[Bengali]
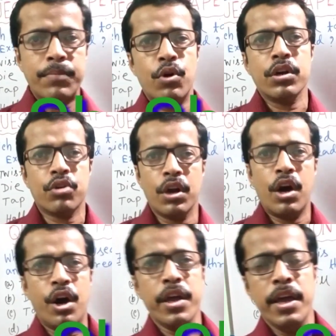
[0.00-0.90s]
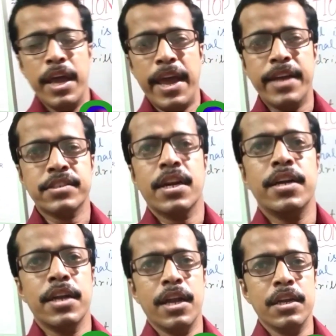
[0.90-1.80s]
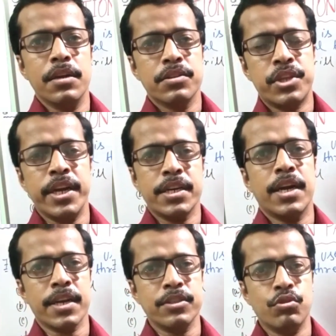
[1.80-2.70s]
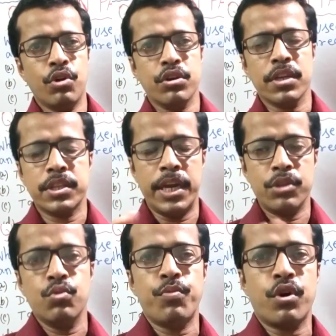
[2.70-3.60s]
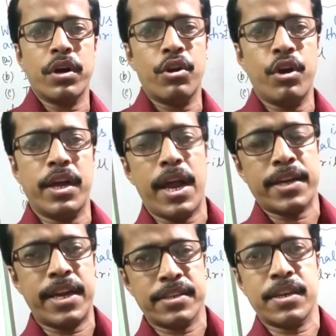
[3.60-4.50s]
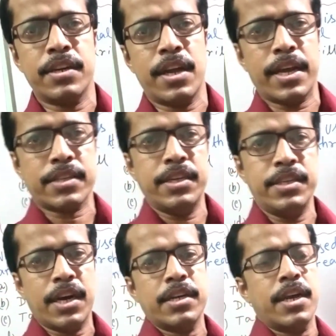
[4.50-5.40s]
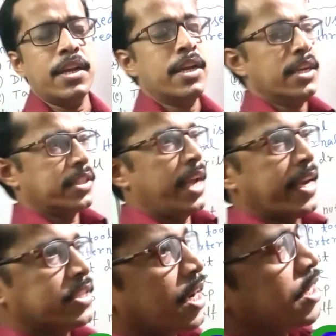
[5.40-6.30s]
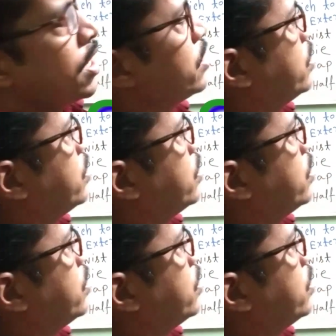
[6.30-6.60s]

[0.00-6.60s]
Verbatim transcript: ব্যবহার করা হয় এক্সটার্নাল থ্রেড কাটার জন্য অর্থাৎ থ্রেড দু প্রকারের হয় একটা এক্সটার্নাল একটা ইন্টারনাল সেই এক্সটার্নাল